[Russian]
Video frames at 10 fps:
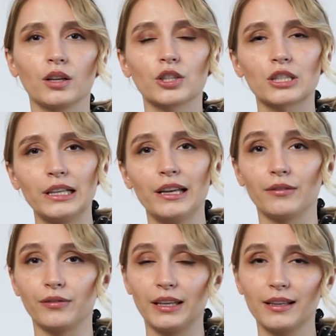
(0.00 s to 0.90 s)

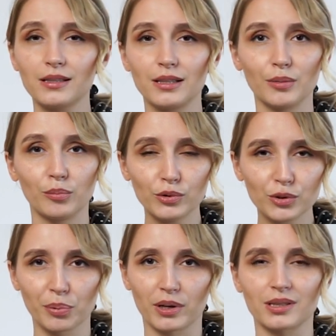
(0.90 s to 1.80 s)
Шлейф, если
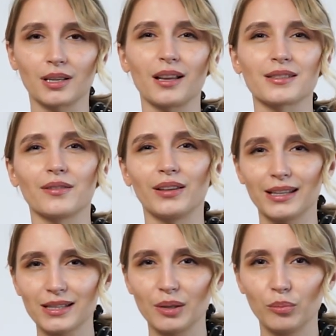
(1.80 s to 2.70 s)
будет пространство,
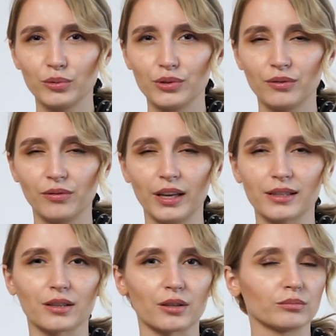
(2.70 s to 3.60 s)
если будет
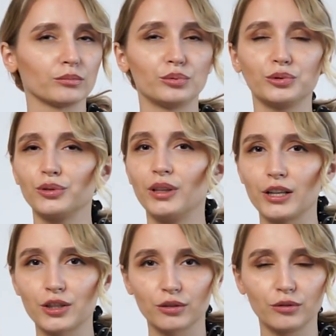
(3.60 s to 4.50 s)
ветер, будет
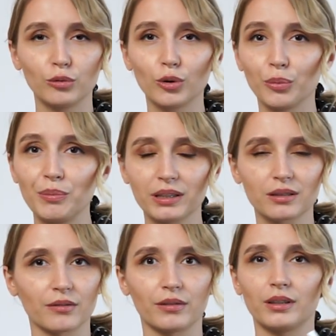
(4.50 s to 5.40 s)
дальше двух
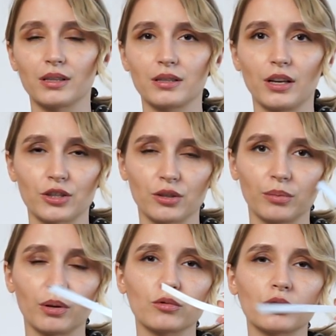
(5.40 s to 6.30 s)
метров однозначно,
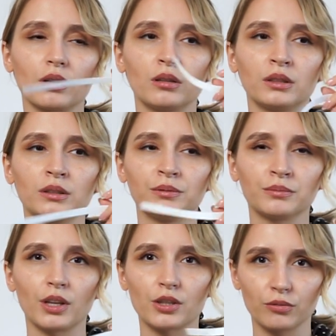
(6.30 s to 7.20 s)
потому что
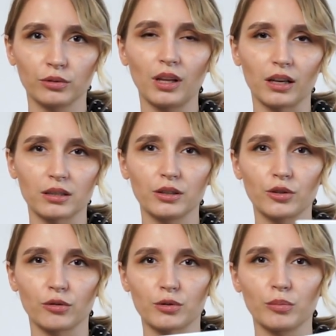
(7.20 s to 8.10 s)
даже вот так
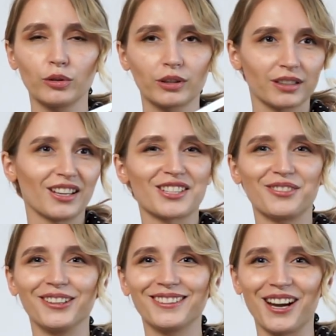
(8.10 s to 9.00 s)
слышу его с блотера, даже
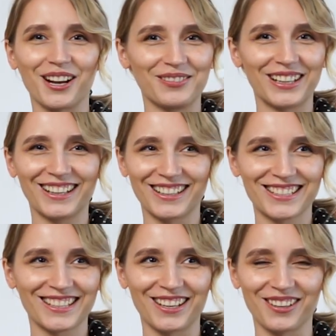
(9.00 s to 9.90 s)
вот так, мне
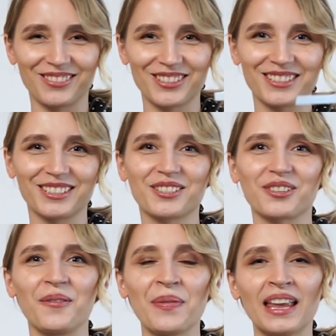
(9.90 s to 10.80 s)
кажется, я его слышу.